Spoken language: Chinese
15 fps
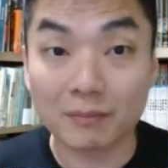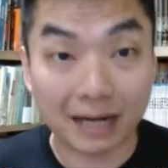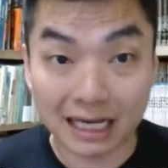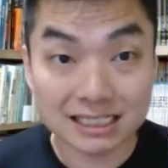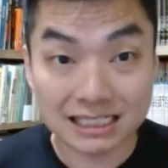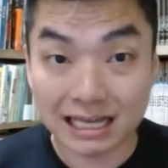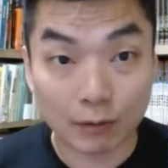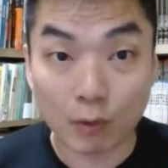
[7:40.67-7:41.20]
我们马
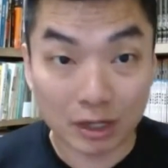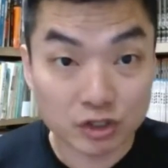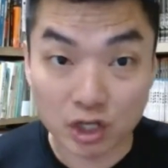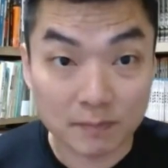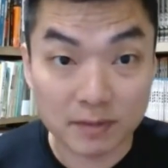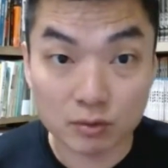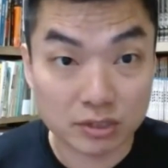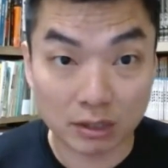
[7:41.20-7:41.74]
来西亚完
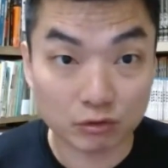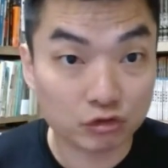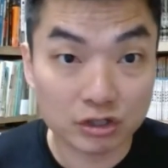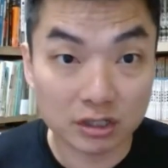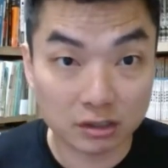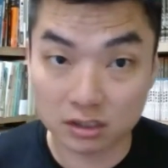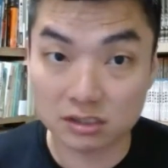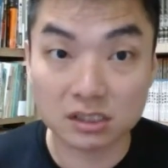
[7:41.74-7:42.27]
全没有缴
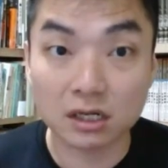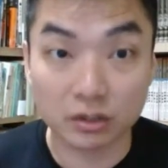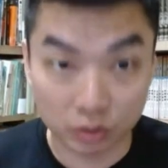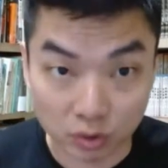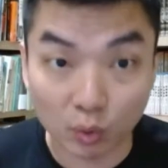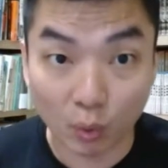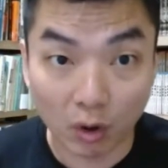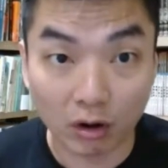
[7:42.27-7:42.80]
税的人是
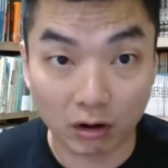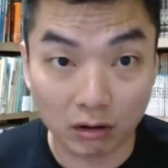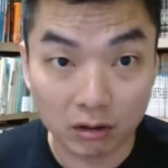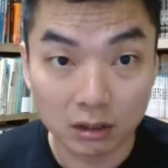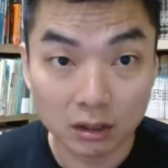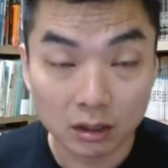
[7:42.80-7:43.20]
很多哦。